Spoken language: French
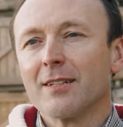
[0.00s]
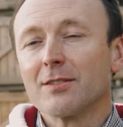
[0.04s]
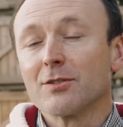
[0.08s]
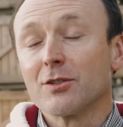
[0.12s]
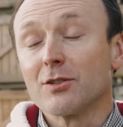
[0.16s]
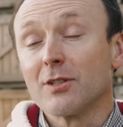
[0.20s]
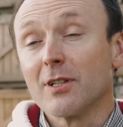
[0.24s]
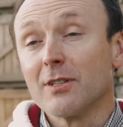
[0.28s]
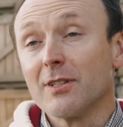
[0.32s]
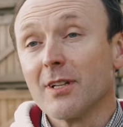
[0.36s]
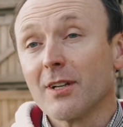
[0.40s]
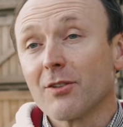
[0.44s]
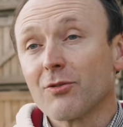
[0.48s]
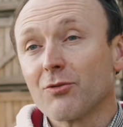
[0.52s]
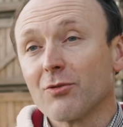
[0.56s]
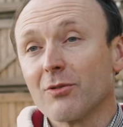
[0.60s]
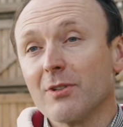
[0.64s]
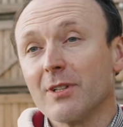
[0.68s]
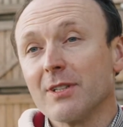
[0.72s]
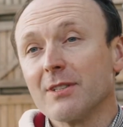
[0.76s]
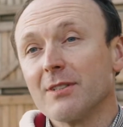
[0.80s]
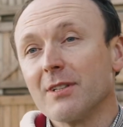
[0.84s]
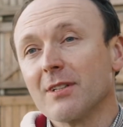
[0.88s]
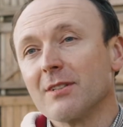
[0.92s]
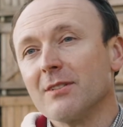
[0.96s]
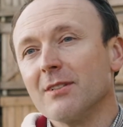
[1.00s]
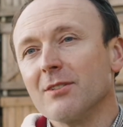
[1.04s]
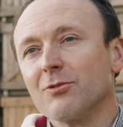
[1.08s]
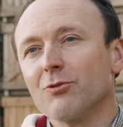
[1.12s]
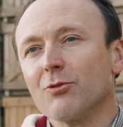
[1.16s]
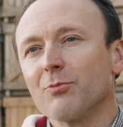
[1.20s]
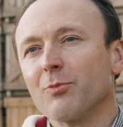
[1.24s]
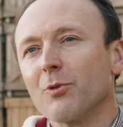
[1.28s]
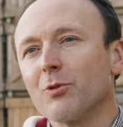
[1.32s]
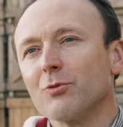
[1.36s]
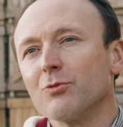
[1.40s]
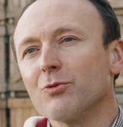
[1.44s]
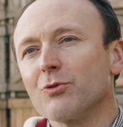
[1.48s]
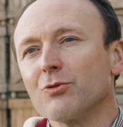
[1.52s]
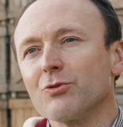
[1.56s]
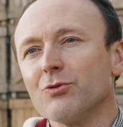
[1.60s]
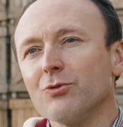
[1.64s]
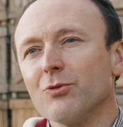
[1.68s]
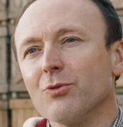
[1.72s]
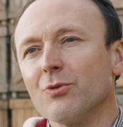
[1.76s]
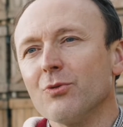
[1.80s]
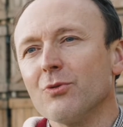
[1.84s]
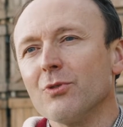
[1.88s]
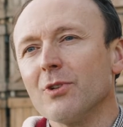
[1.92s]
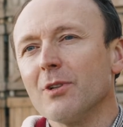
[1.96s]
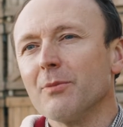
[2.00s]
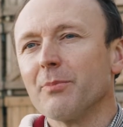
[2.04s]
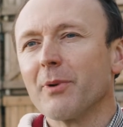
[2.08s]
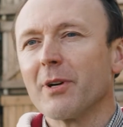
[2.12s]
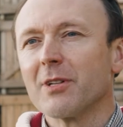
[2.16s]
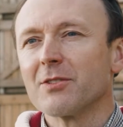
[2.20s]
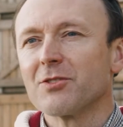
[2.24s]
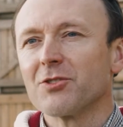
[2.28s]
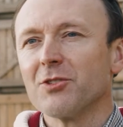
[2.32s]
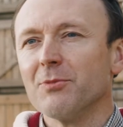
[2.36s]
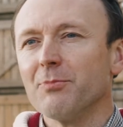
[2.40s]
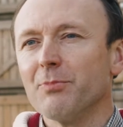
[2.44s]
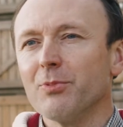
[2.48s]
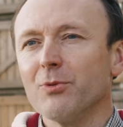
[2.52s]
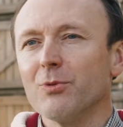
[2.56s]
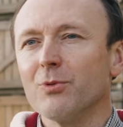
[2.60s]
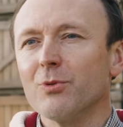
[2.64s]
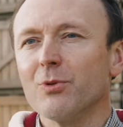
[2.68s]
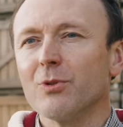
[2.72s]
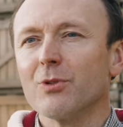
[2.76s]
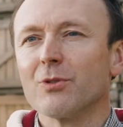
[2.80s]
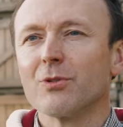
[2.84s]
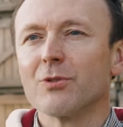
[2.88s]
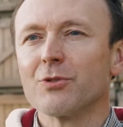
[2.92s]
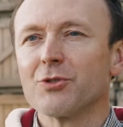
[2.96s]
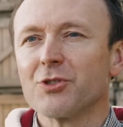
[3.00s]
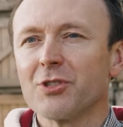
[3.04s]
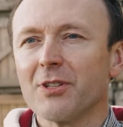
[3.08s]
c'est-à-dire sur les techniques de production, les principaux euh,